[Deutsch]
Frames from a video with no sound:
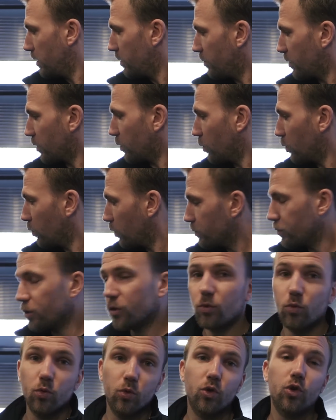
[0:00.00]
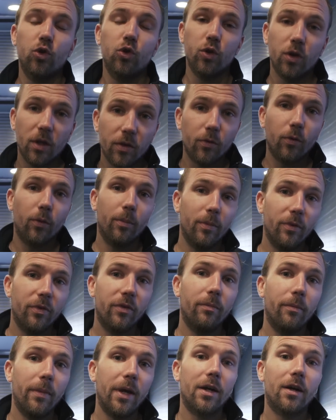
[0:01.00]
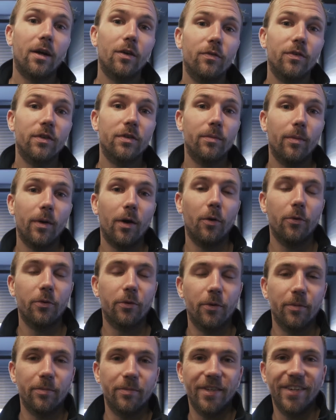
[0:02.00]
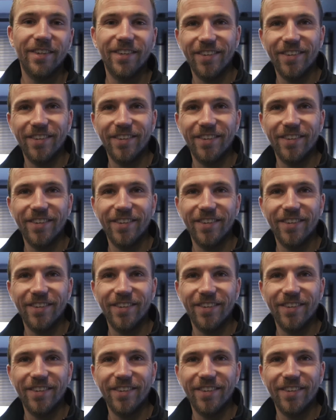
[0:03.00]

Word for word: Mal gucken, ob das gute Stück jetzt noch ein bisschen mehr kann und was dabei rauskommt.